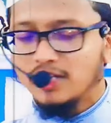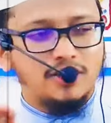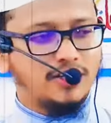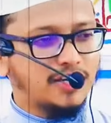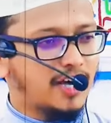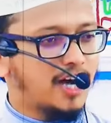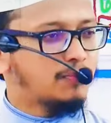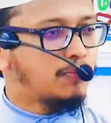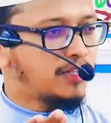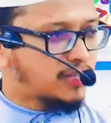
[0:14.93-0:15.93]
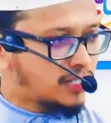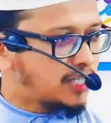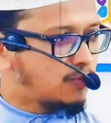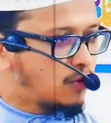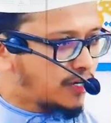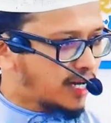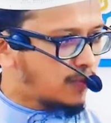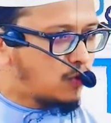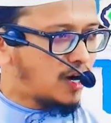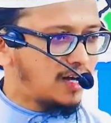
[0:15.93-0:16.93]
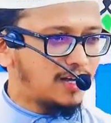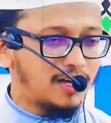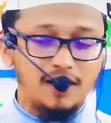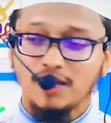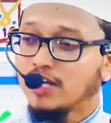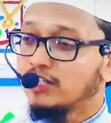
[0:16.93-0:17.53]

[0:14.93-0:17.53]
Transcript: जिनके हाथ में तंजीमों के अमवाल हैं